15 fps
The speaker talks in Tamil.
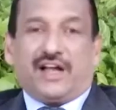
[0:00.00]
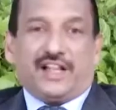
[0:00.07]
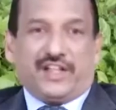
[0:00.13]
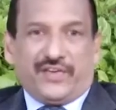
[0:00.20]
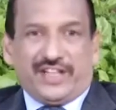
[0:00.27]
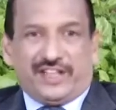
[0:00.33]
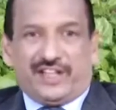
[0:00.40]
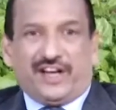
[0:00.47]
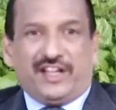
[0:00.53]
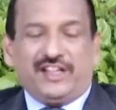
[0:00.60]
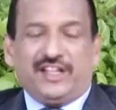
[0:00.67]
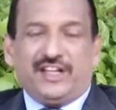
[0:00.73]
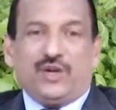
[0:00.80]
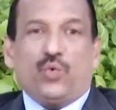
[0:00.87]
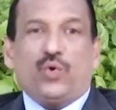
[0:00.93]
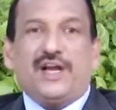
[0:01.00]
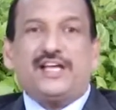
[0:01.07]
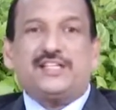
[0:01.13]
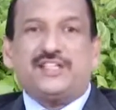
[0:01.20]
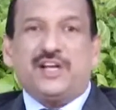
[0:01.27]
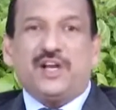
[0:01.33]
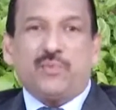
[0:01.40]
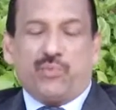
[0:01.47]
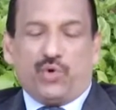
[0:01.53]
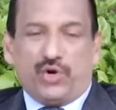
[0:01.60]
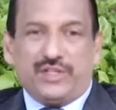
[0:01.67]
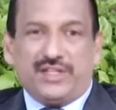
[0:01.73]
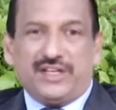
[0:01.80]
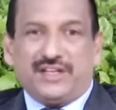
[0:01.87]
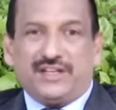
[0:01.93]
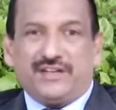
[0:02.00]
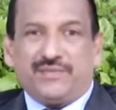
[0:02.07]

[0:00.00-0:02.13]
கதவை திறந்து உள்ளே செல்லும் பொழுது